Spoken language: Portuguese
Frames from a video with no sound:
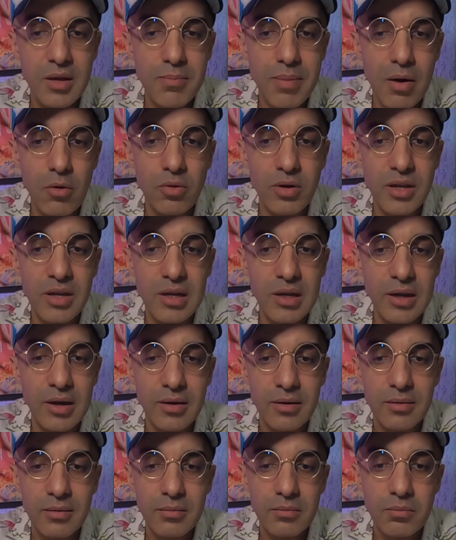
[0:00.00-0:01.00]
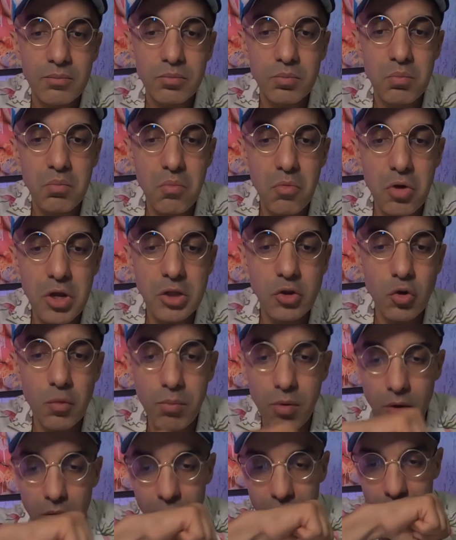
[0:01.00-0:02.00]
e baunilha. Muito
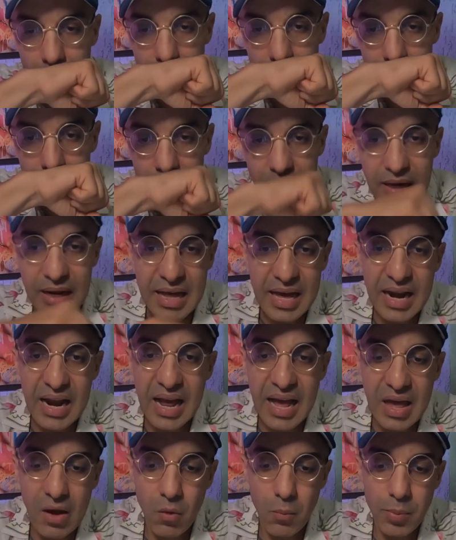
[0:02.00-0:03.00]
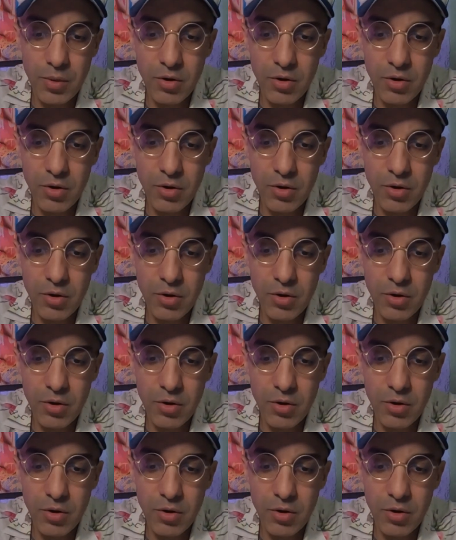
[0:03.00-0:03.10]
bom. Galera, é um